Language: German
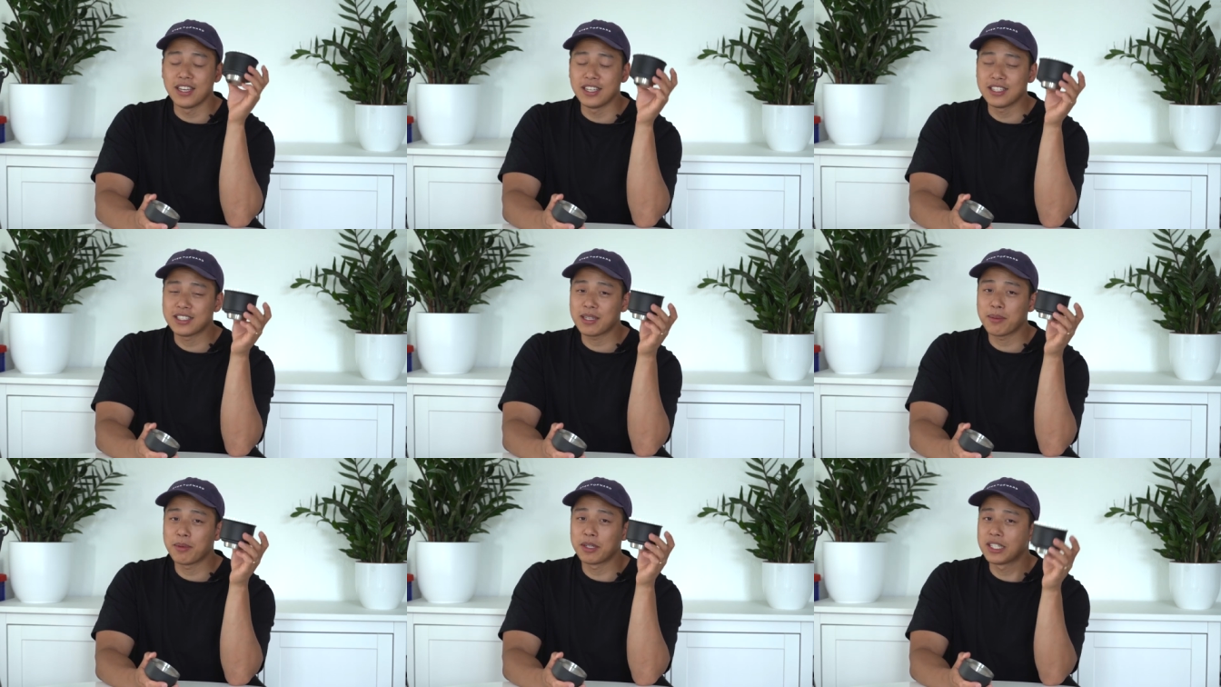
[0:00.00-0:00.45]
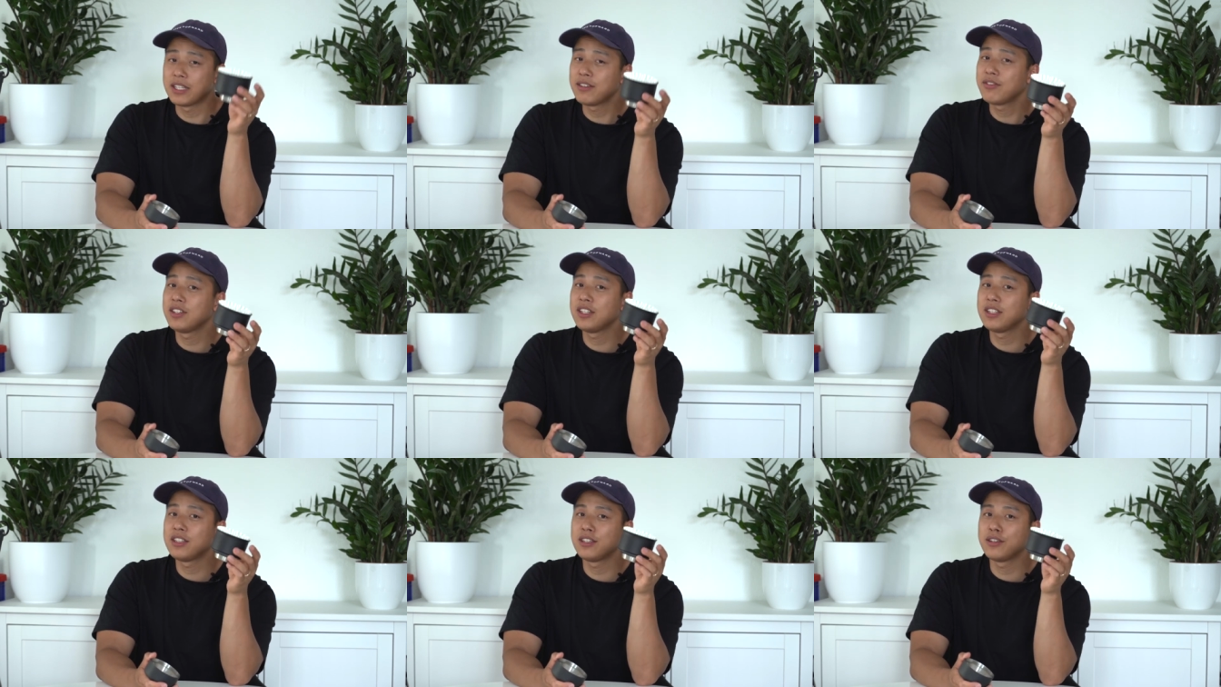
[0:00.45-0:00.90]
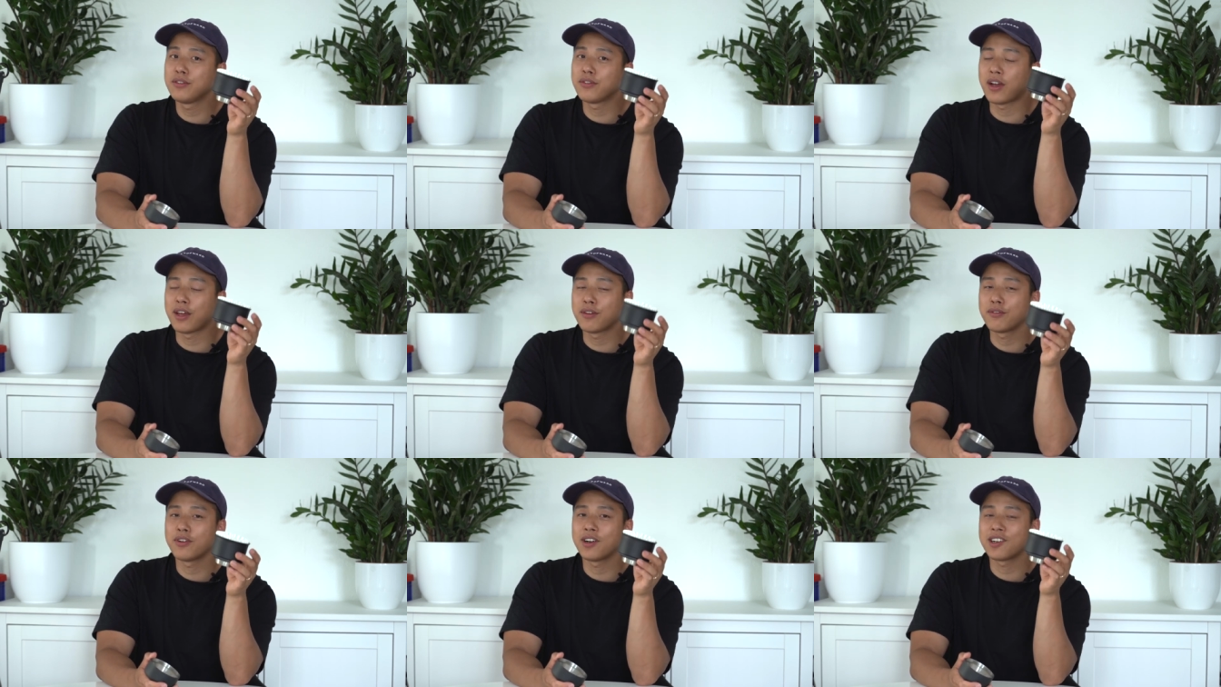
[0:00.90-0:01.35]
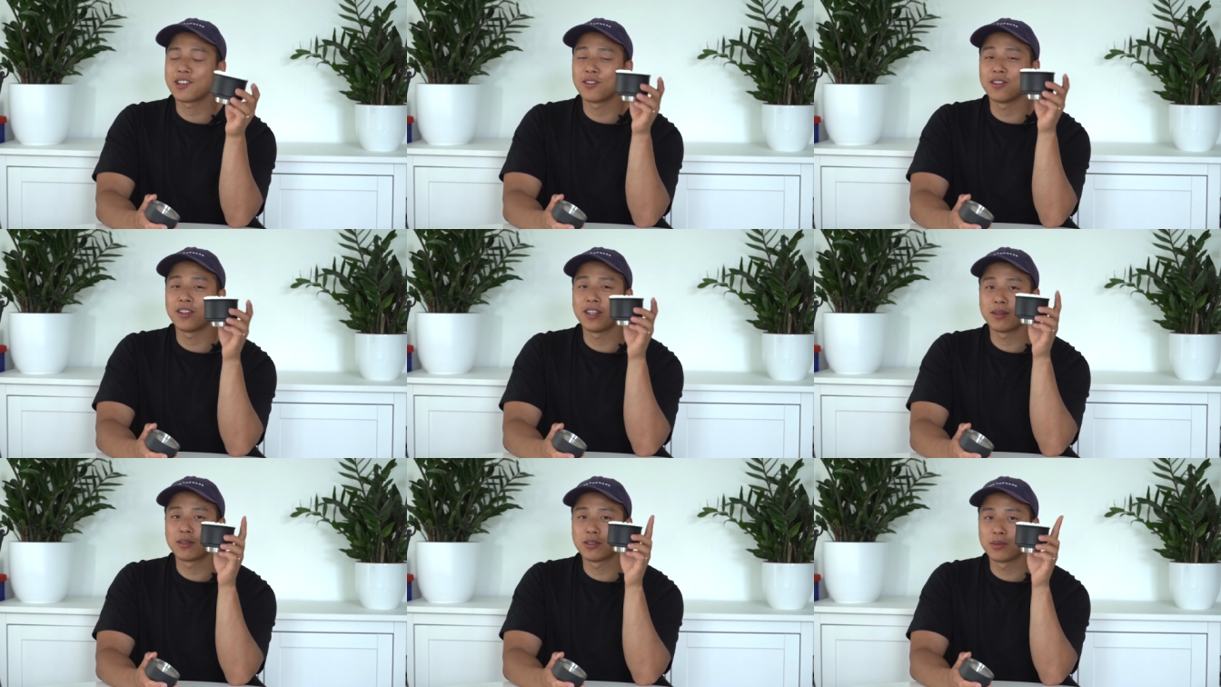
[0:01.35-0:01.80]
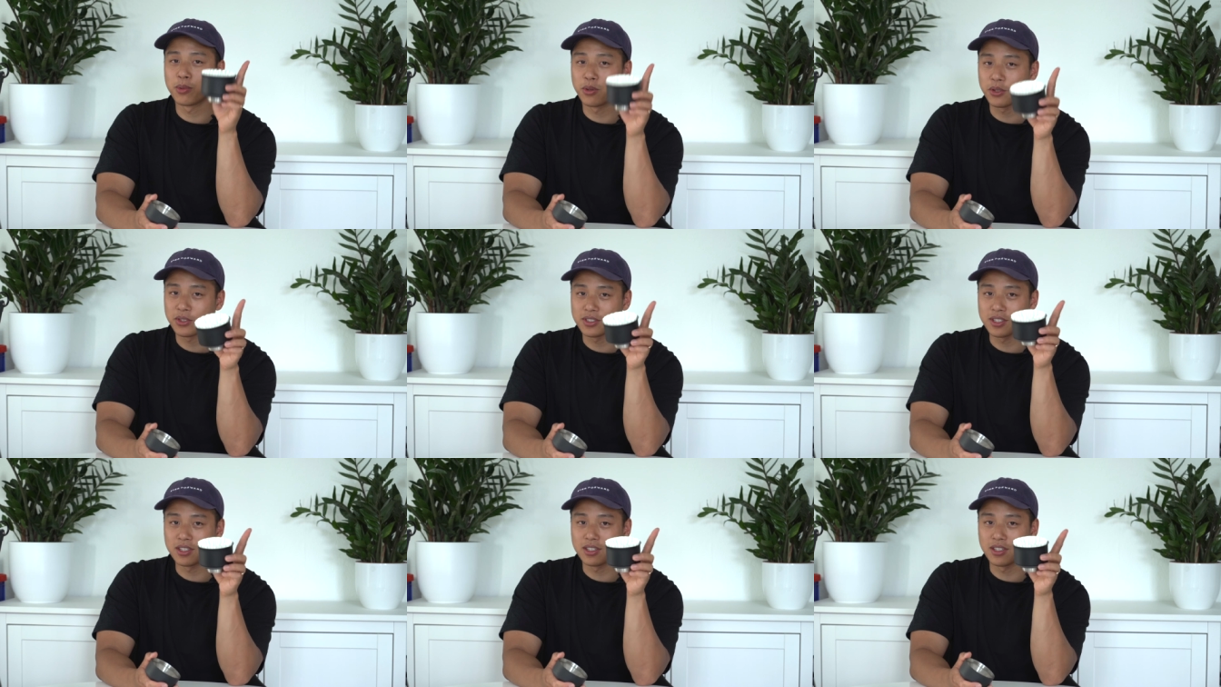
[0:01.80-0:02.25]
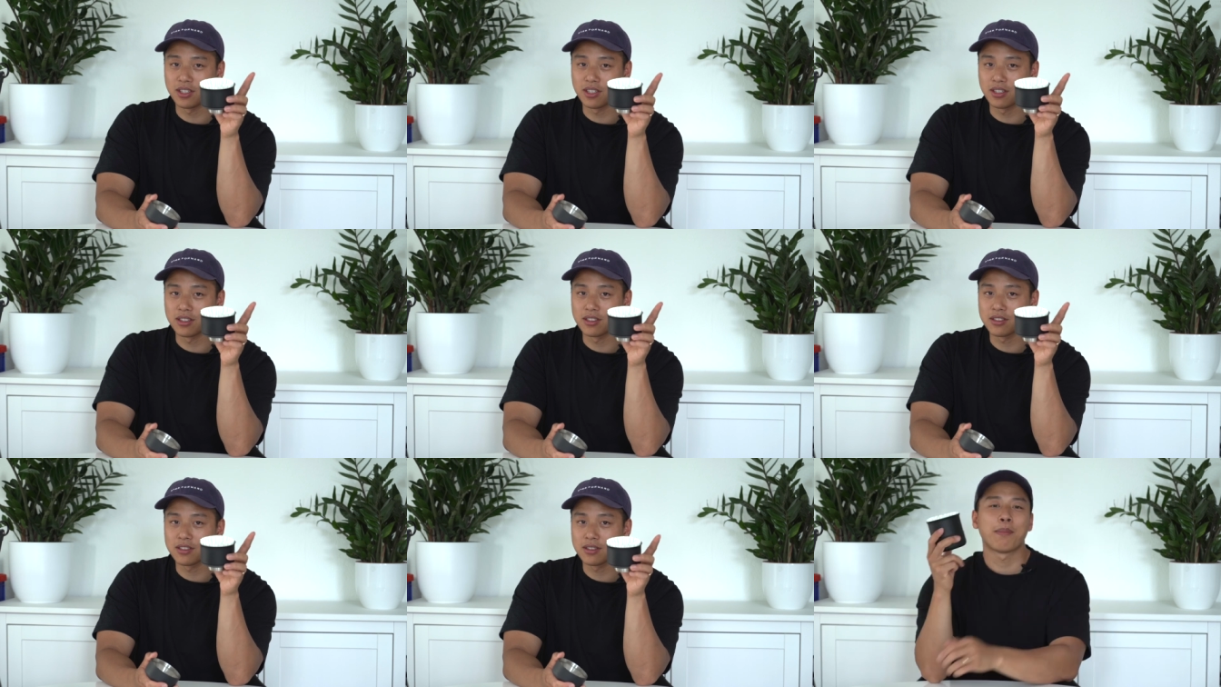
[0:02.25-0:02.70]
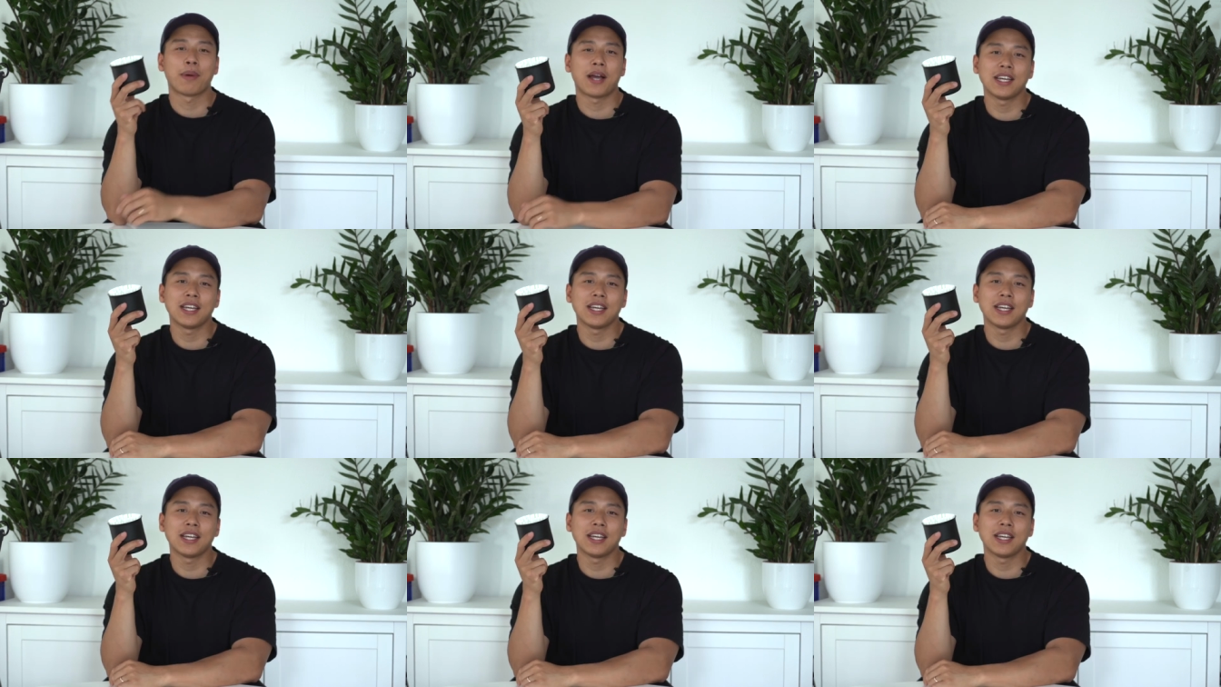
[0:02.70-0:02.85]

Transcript: ist aber definitiv ein Faktor, der zu berücksichtigen ist.